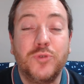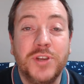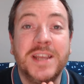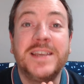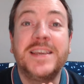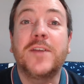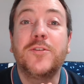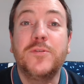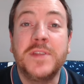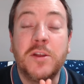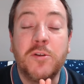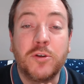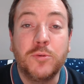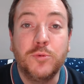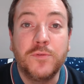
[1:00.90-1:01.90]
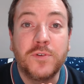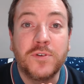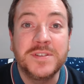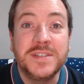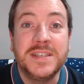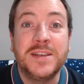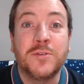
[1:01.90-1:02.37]
les quarts de finale de la Coupe de
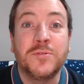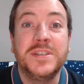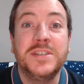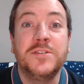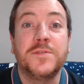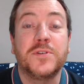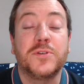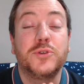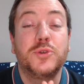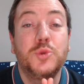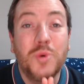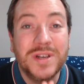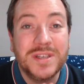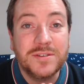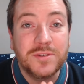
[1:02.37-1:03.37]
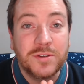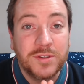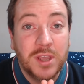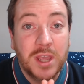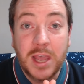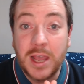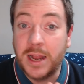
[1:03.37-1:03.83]
France, c'était en
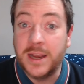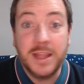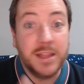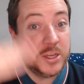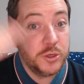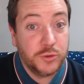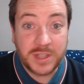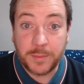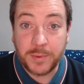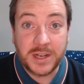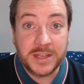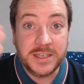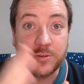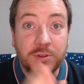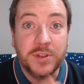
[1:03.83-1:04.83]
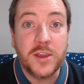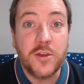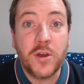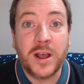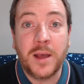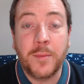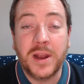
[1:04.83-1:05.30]
1960, l'année juste après le titre
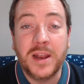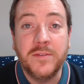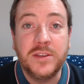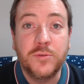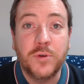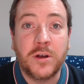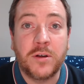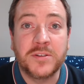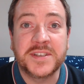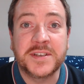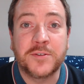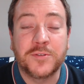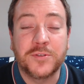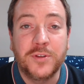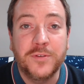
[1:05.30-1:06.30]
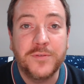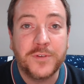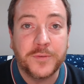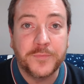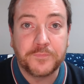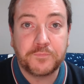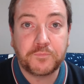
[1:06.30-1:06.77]
d'ailleurs, hein, après la victoire en 59.
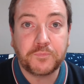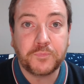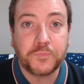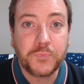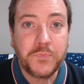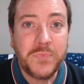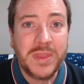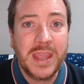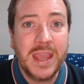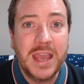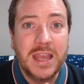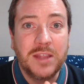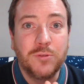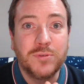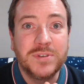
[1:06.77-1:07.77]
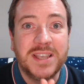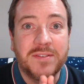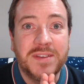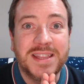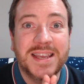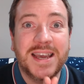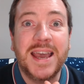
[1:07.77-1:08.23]
Donc ça
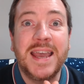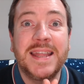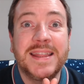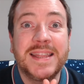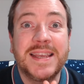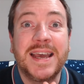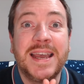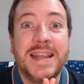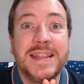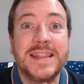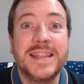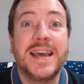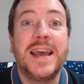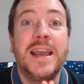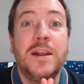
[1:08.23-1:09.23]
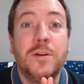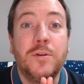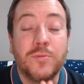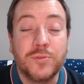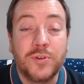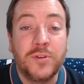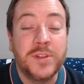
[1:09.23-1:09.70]
fait très très très
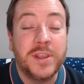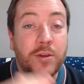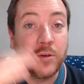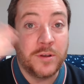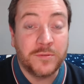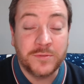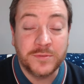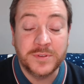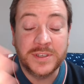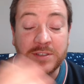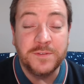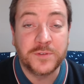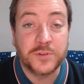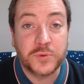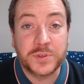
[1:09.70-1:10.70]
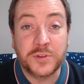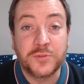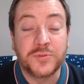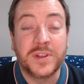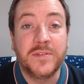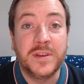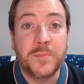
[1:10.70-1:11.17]
longtemps. D'ailleurs, en
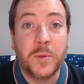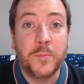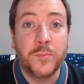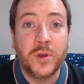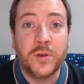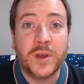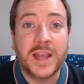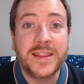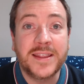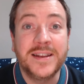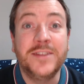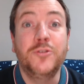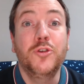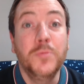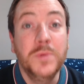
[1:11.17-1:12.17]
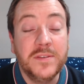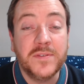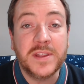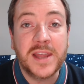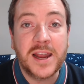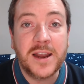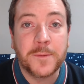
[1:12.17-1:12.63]
1960, on avait même euh, atteint les
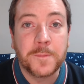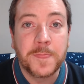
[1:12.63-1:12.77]
demi-finales.